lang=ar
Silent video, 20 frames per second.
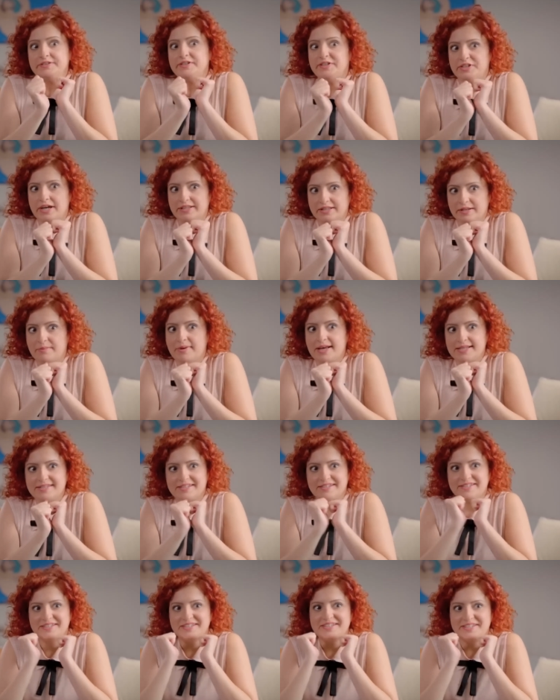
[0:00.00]
بدي اسالك
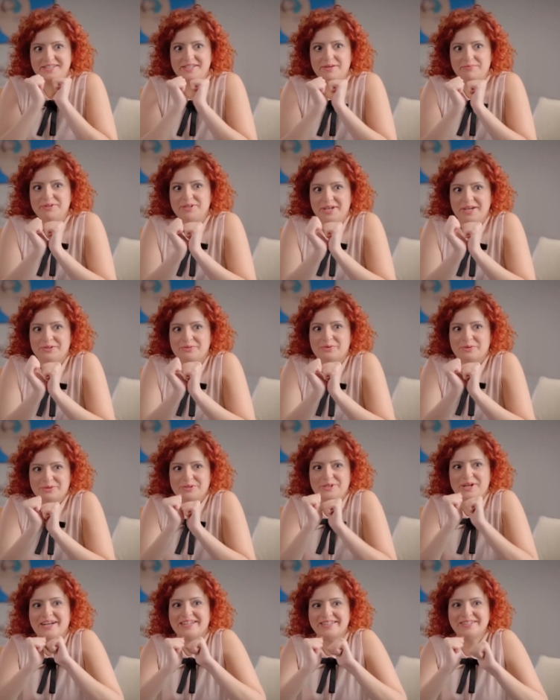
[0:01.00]
سؤال بس لا
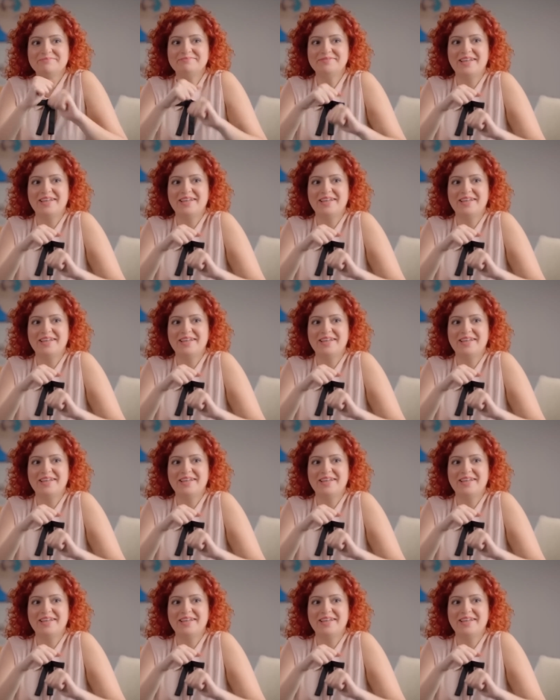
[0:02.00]
تفهميني غلط